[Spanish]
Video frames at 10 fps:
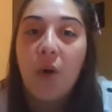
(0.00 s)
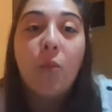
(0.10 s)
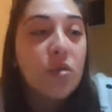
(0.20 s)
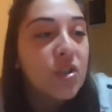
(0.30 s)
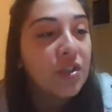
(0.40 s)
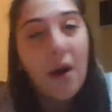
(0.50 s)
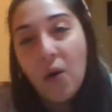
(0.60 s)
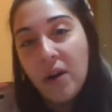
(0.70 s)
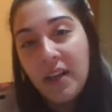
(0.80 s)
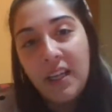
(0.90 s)
me llevo
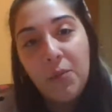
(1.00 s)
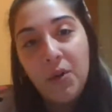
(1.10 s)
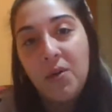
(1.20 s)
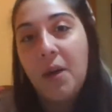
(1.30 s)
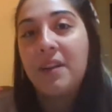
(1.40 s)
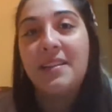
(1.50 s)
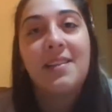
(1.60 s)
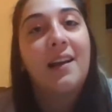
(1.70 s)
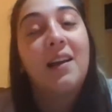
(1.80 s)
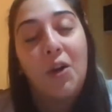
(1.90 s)
mucho trabajo en equipo y un
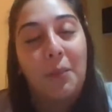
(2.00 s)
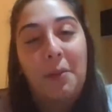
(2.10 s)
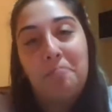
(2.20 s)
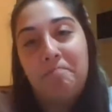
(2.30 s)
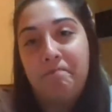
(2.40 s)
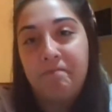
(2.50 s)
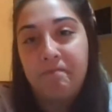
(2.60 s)
aprendizaje enorme.